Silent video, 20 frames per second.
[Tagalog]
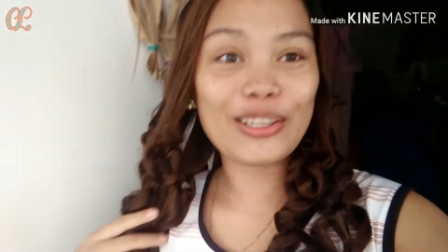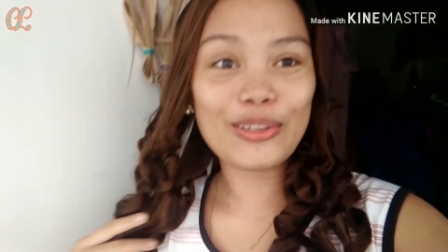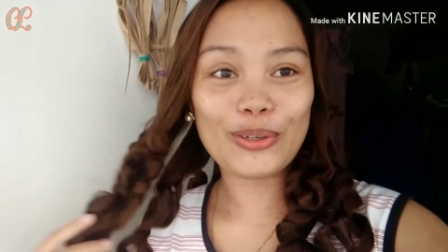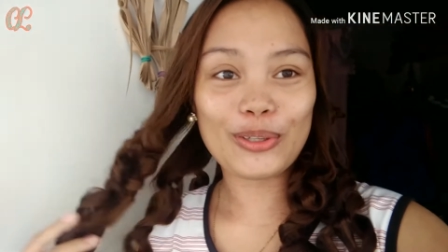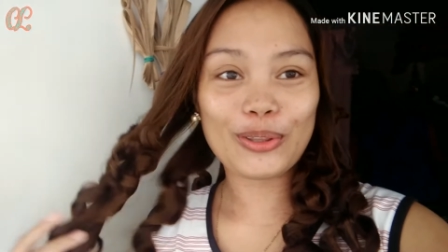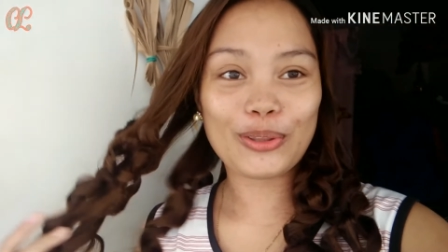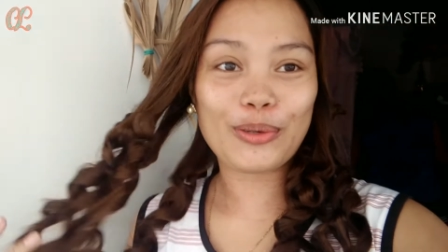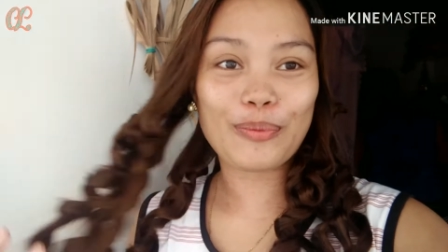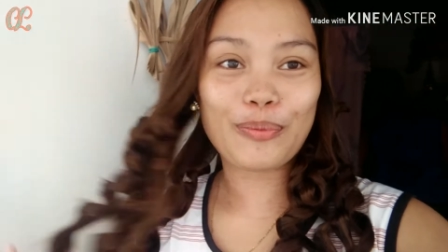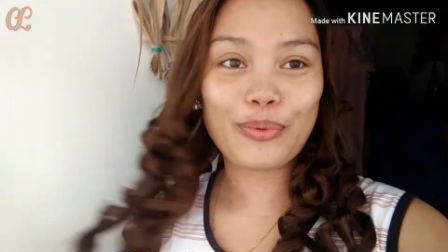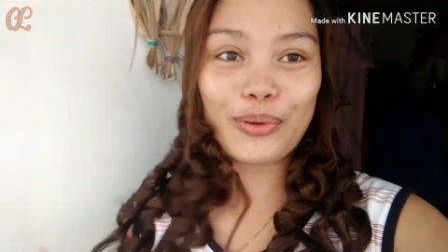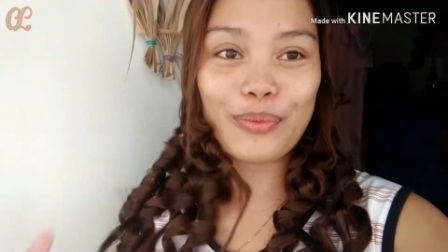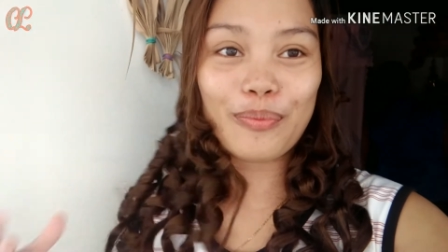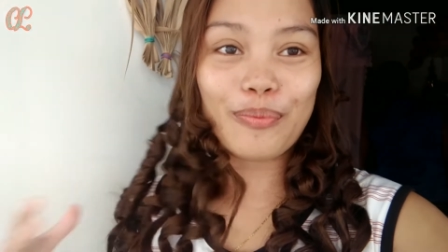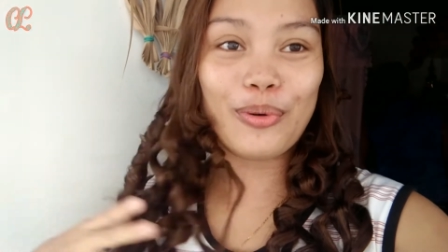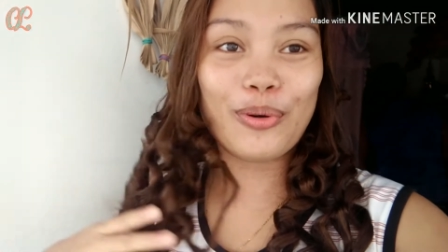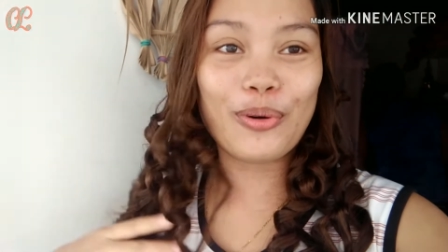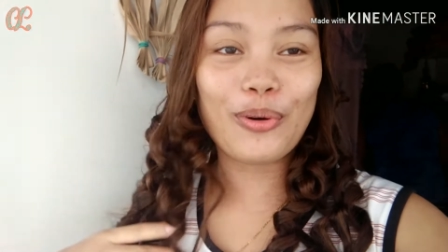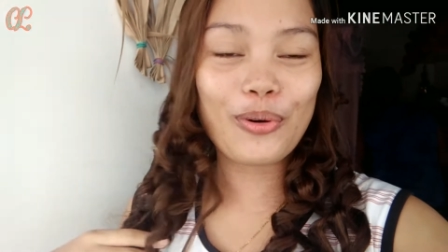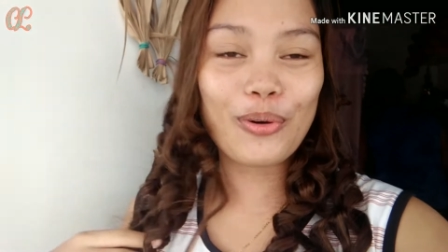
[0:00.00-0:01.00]
kinulot ko po yung
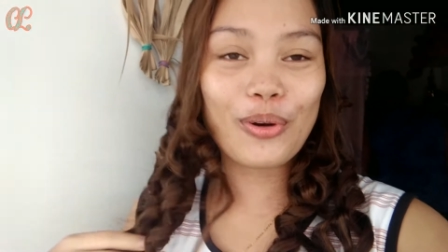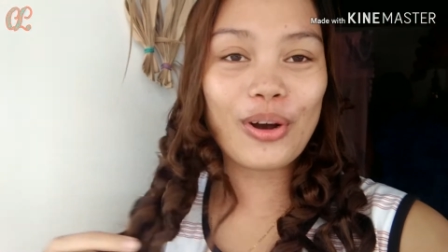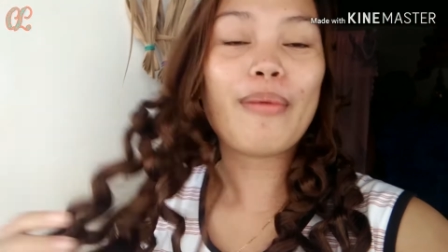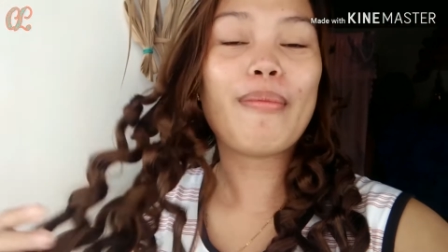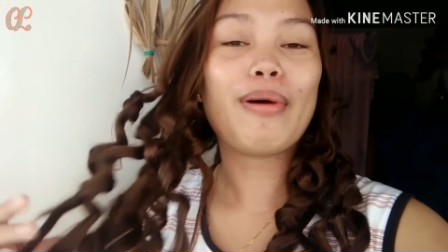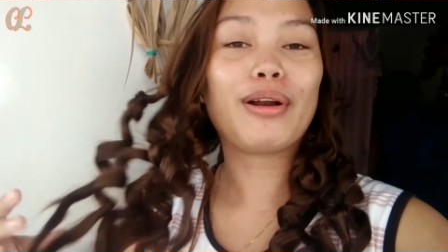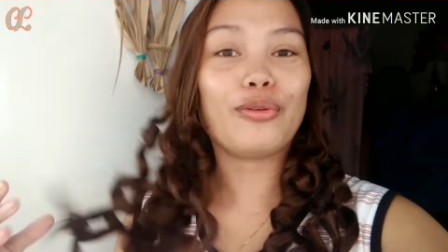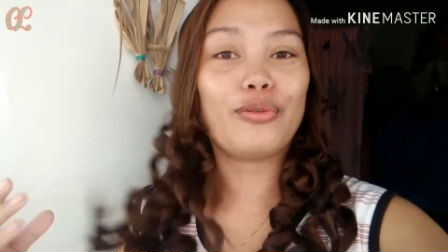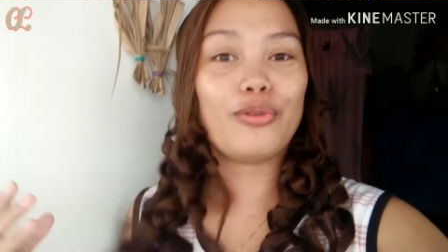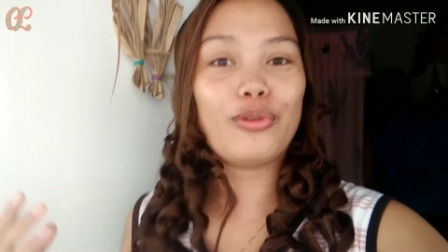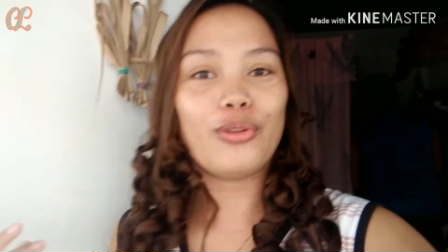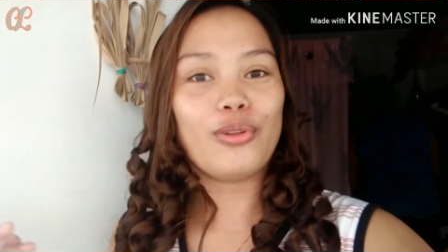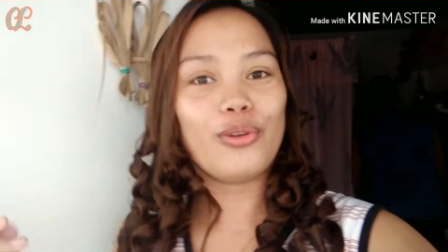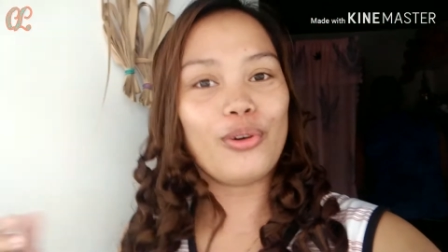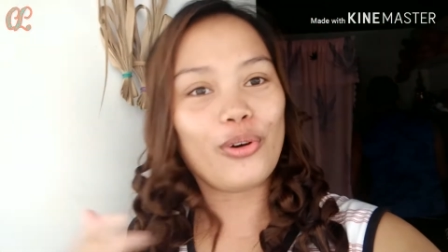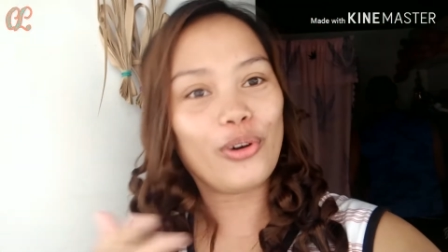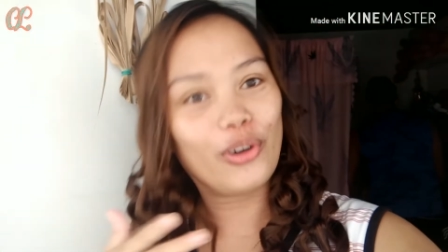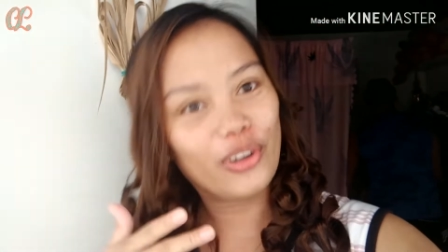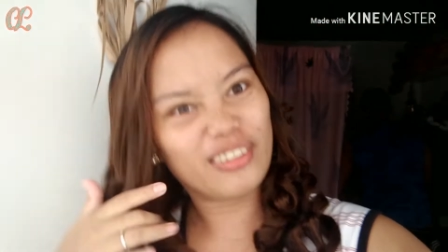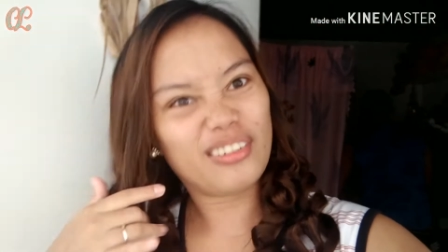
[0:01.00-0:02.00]
buhok ko habang
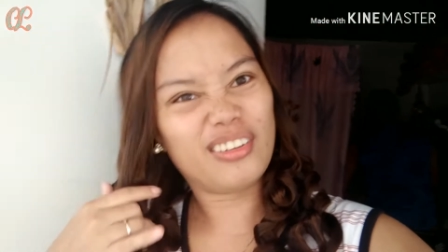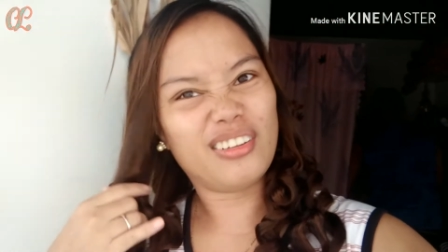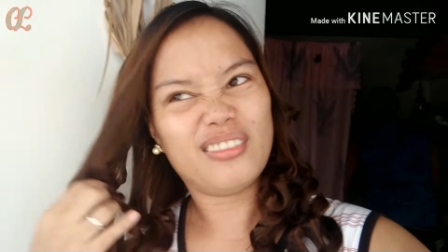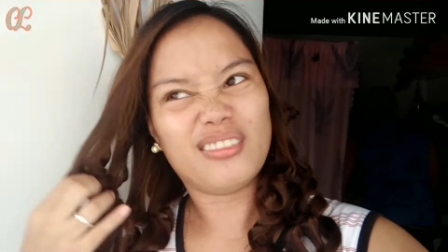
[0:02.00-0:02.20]
nanonood.